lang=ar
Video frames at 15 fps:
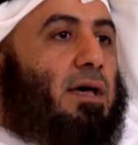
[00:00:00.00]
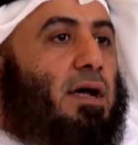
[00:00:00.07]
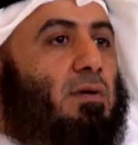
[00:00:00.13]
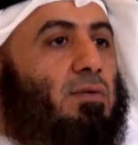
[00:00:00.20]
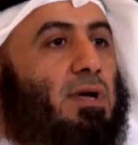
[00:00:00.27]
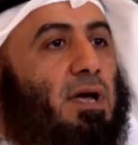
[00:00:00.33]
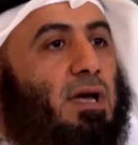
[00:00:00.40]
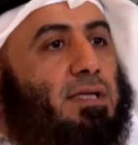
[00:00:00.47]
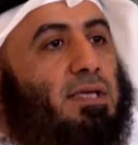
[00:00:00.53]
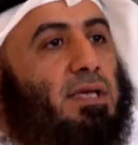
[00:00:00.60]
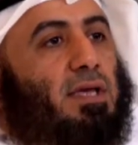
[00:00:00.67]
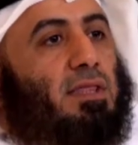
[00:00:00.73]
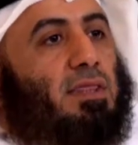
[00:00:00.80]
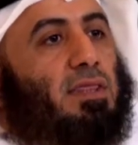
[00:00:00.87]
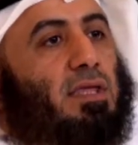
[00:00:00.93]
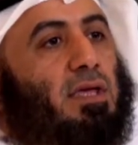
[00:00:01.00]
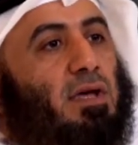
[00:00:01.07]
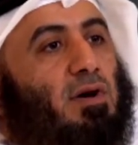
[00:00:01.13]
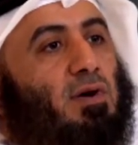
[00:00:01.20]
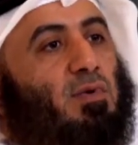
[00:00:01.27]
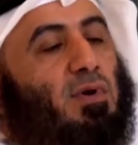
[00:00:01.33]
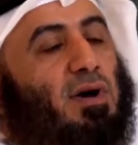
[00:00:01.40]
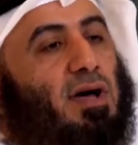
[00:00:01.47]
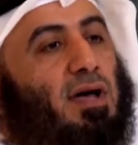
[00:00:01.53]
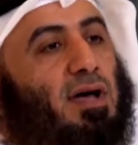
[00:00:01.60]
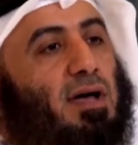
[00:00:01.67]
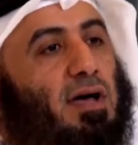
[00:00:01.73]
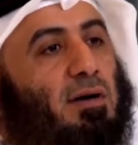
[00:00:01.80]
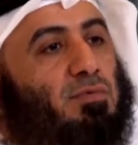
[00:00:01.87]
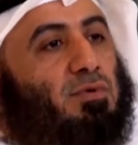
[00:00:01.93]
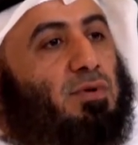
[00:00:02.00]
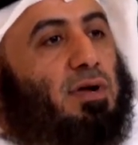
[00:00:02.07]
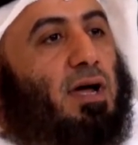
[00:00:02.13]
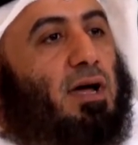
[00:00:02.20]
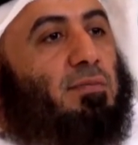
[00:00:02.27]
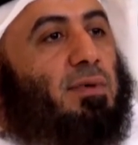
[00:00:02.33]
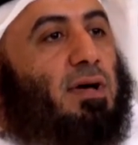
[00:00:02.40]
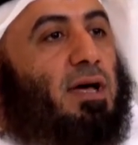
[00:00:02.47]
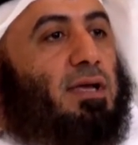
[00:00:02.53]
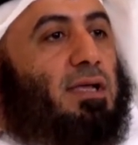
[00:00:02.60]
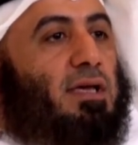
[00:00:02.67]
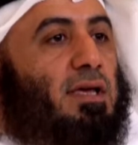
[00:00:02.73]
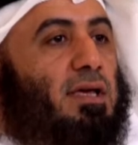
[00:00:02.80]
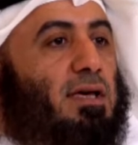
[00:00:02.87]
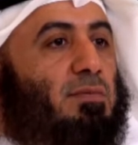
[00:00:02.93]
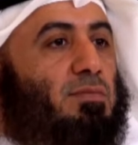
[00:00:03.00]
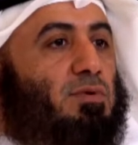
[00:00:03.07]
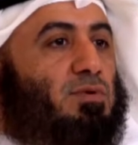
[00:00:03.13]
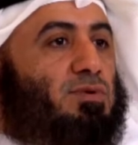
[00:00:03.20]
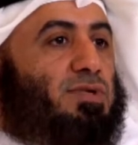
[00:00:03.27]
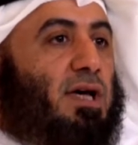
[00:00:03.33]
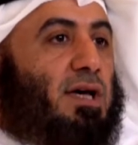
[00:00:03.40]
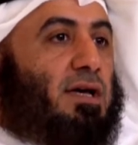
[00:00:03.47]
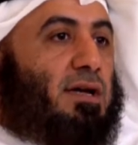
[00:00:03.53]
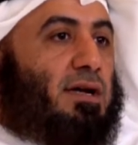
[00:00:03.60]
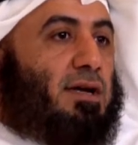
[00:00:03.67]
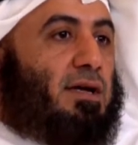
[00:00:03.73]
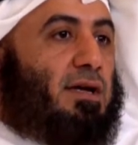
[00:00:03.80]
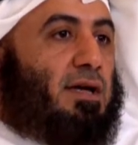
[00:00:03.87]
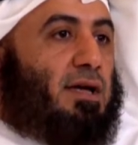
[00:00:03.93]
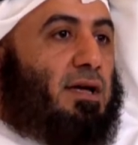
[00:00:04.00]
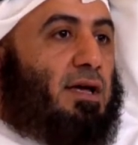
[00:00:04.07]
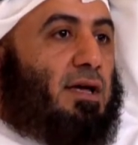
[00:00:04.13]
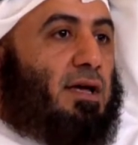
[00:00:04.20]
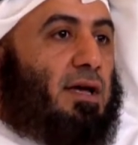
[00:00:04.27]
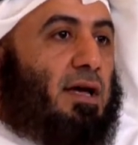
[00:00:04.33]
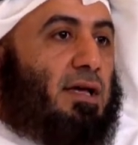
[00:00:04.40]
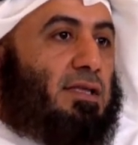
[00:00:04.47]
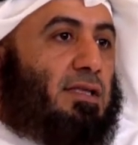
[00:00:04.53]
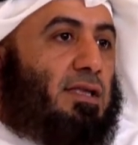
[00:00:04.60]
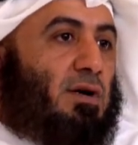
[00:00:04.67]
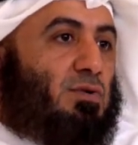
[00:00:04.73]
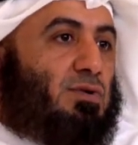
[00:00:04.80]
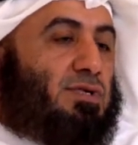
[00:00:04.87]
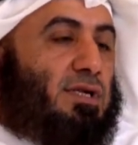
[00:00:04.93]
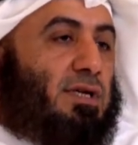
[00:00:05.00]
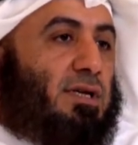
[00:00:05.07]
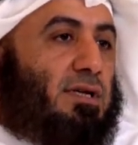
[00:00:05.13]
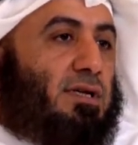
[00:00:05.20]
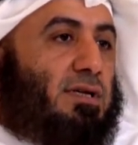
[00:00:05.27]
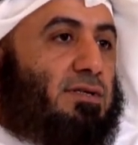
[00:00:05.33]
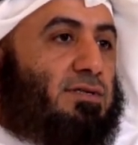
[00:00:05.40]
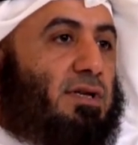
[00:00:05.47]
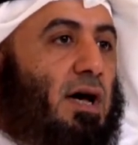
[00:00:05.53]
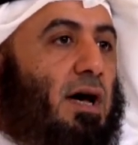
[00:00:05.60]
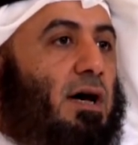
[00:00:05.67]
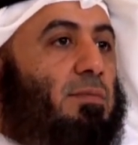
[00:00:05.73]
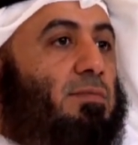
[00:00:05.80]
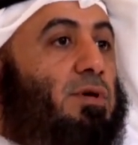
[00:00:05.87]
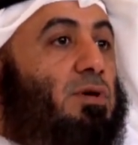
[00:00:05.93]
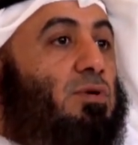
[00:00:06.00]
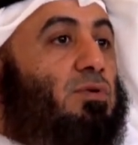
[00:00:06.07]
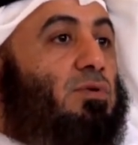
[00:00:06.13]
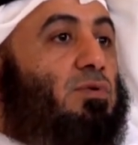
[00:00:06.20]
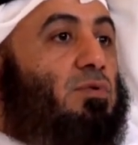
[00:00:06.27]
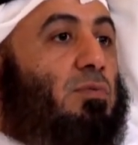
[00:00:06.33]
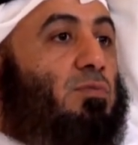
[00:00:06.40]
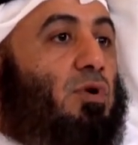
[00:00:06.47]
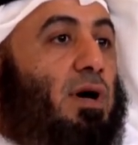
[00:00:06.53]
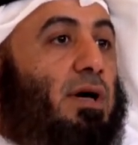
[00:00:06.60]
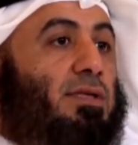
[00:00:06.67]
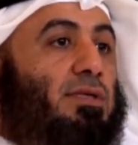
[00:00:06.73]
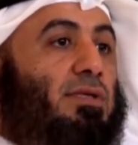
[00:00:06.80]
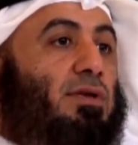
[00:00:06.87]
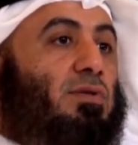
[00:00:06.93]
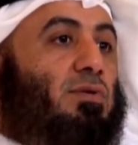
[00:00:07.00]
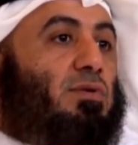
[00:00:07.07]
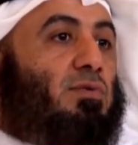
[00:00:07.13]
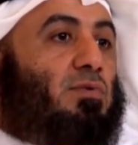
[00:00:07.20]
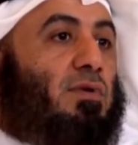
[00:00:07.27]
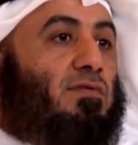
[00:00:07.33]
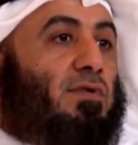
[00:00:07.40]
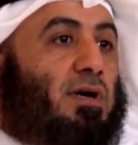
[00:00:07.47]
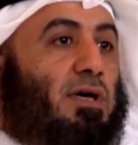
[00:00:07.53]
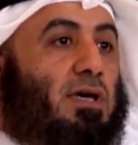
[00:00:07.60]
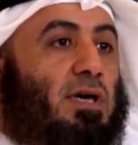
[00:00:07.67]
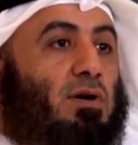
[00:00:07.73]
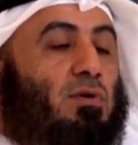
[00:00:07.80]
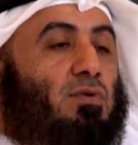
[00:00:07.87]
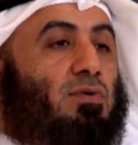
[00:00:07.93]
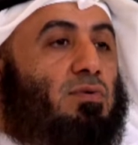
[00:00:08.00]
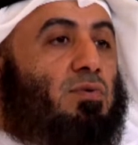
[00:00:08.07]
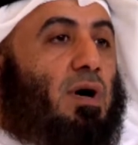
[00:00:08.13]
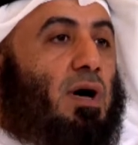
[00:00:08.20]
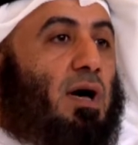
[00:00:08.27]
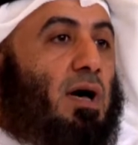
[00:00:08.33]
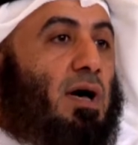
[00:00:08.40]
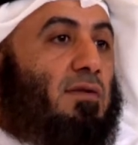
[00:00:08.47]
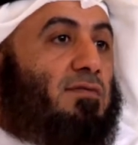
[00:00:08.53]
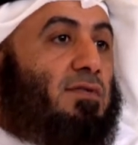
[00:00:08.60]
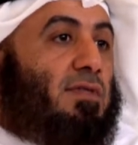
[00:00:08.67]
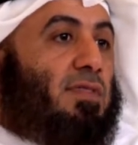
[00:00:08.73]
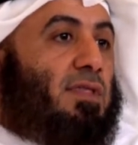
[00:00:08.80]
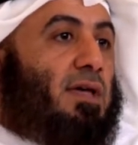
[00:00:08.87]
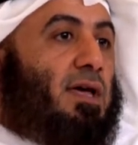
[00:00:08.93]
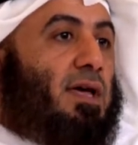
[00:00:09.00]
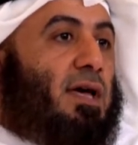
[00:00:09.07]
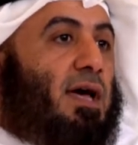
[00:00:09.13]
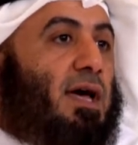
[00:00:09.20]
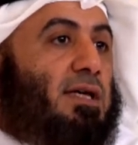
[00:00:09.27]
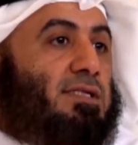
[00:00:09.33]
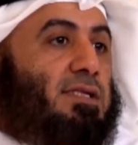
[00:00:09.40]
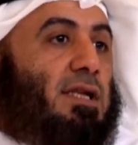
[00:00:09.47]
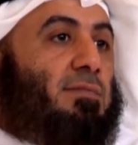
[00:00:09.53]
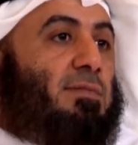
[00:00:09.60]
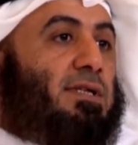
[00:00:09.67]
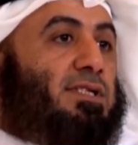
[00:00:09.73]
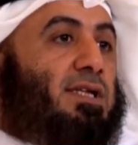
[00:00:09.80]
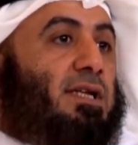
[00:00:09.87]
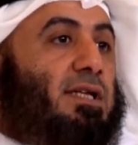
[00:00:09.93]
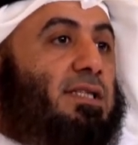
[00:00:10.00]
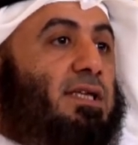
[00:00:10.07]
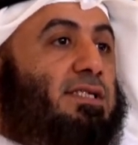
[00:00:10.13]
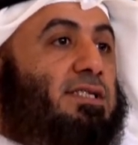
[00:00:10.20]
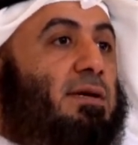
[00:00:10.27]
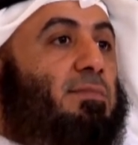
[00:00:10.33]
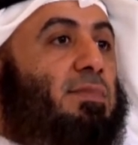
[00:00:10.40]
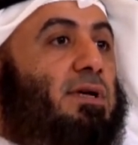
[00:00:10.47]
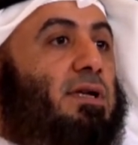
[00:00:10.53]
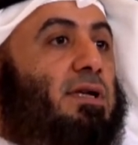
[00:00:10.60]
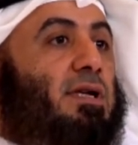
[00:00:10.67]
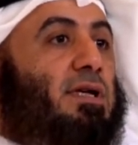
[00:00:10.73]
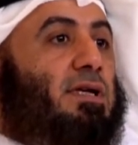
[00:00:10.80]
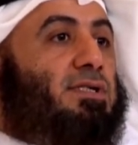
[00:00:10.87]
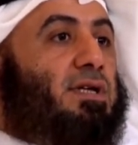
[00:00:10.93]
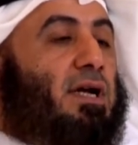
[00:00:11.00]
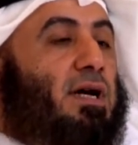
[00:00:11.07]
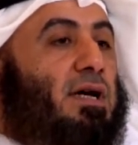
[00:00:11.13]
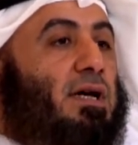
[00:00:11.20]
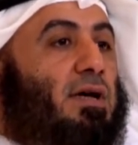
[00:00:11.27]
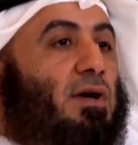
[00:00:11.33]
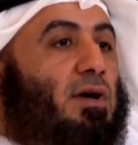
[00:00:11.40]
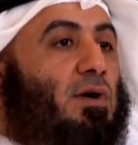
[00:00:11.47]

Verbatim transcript: راوي الحديث هو عبد الرحمن بن صخر آه، الدوسي صحابي ومحدث وفقيه وحافظ أسلم سنة سبع للهجرة